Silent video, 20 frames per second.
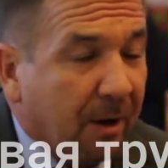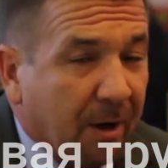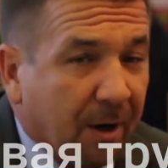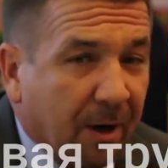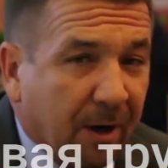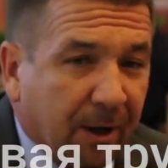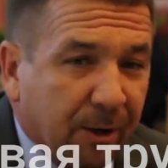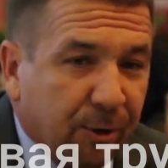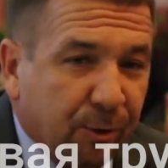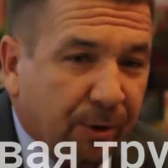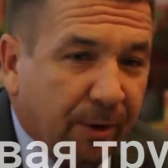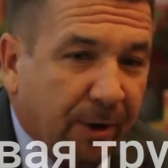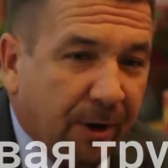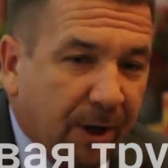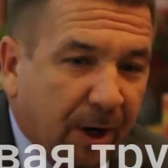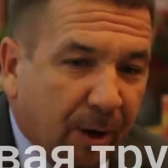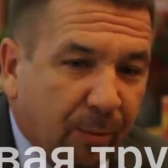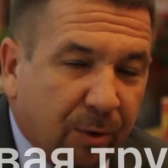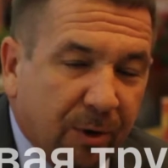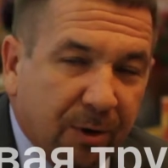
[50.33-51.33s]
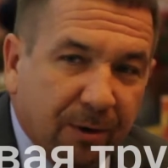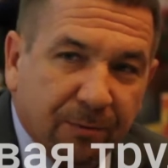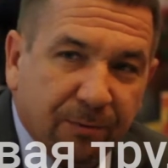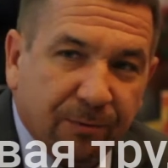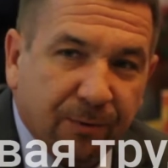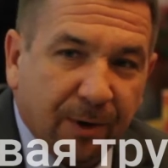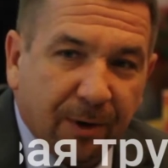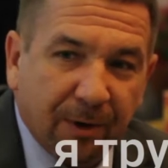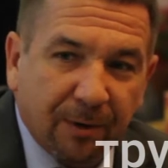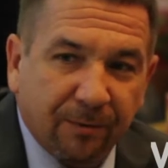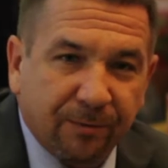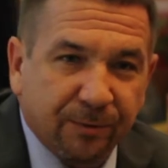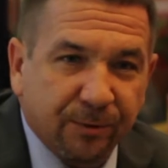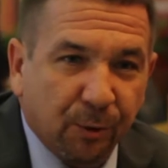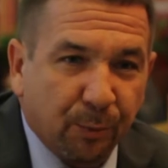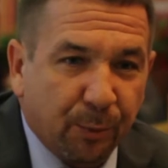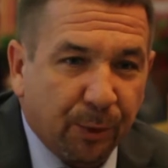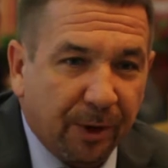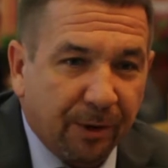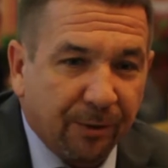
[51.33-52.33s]
а, которые как бы в,
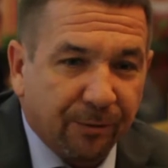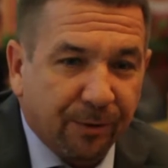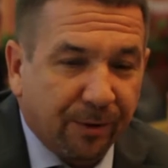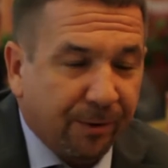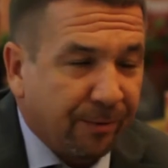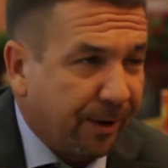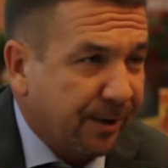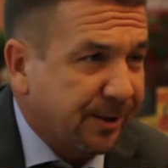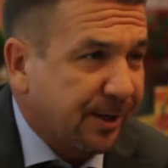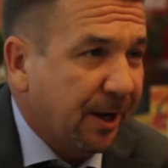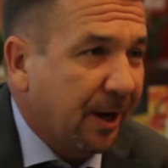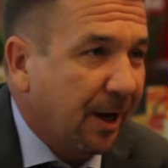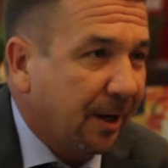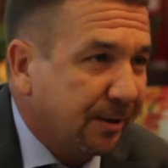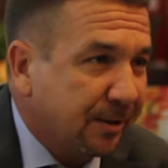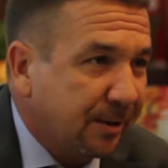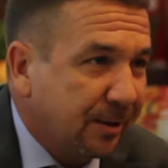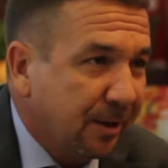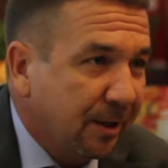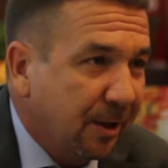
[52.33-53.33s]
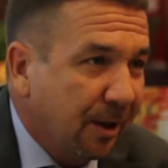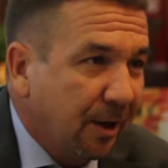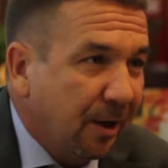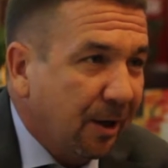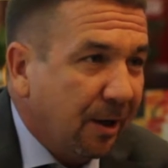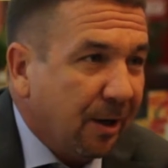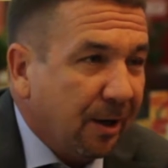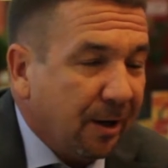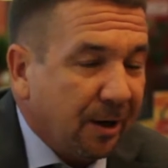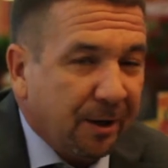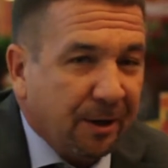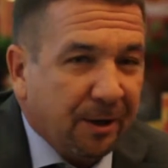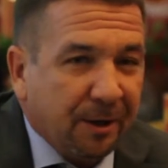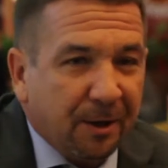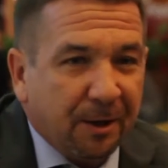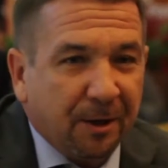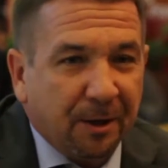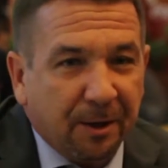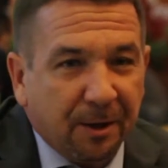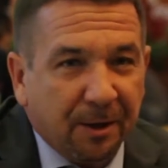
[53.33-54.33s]
вступили в, в резонанс, и,
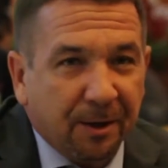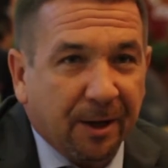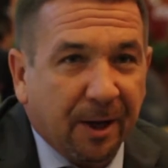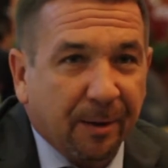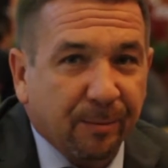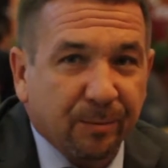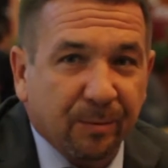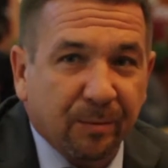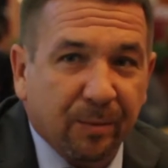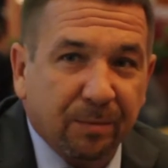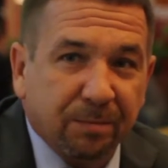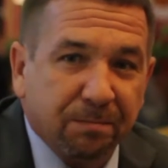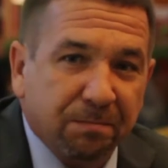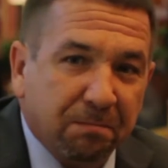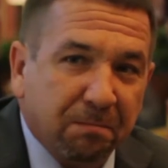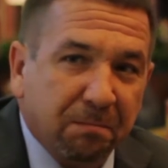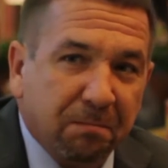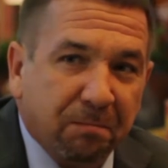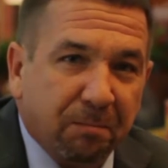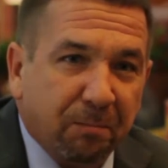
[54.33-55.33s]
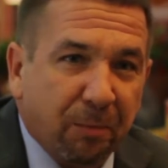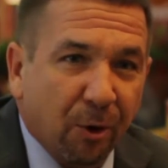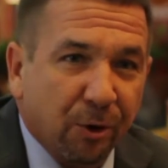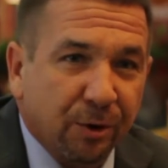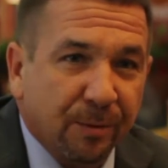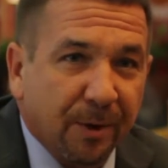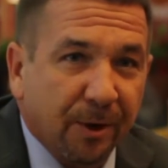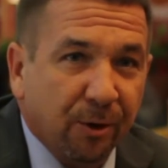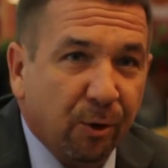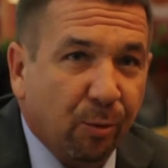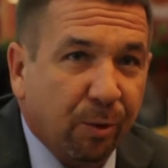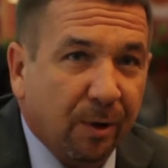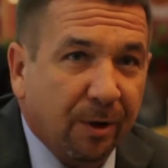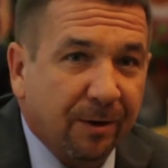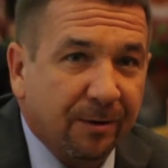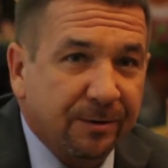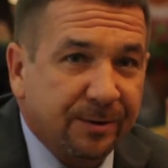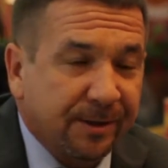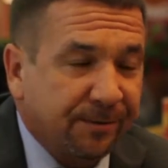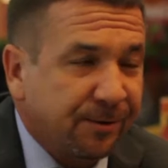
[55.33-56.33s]
и, и нам в прошлом году
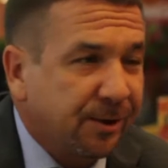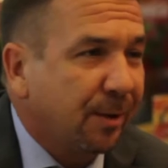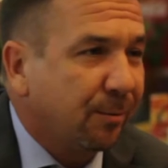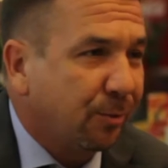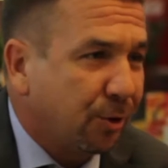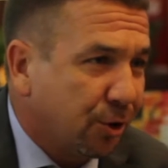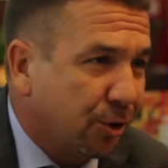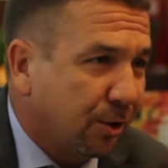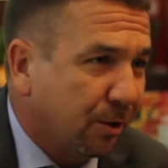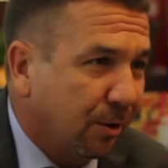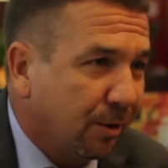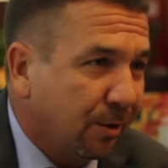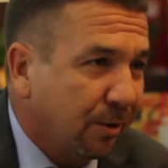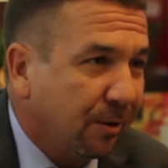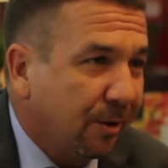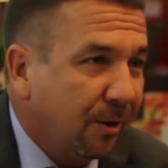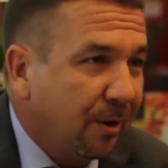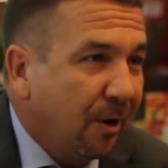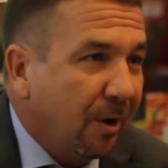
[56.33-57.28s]
было совсем тяжело.